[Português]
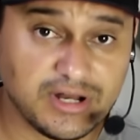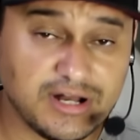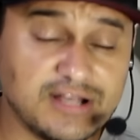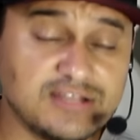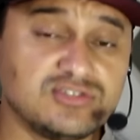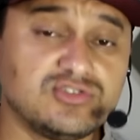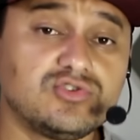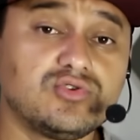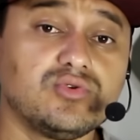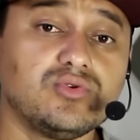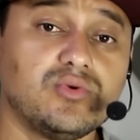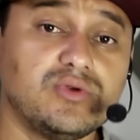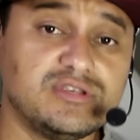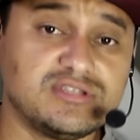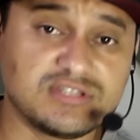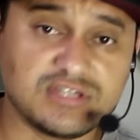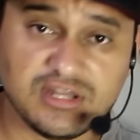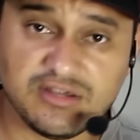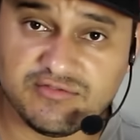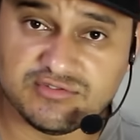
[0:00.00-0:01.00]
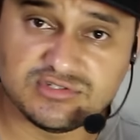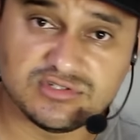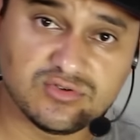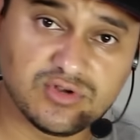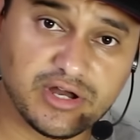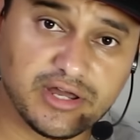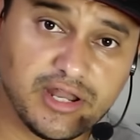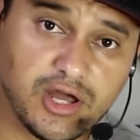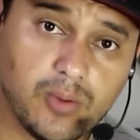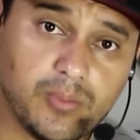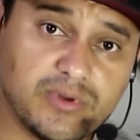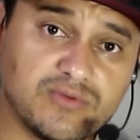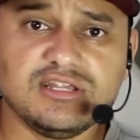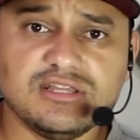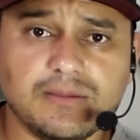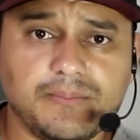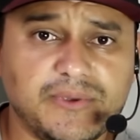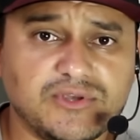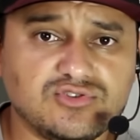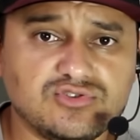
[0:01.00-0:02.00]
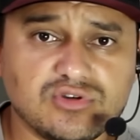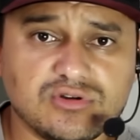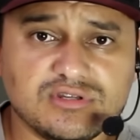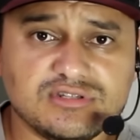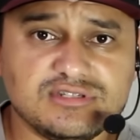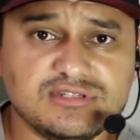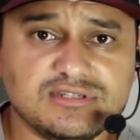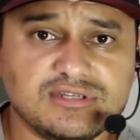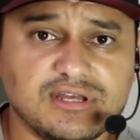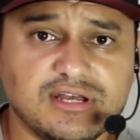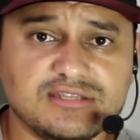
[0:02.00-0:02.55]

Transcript: Antes de tudo, inscreva-se no canal. 30 pessoas,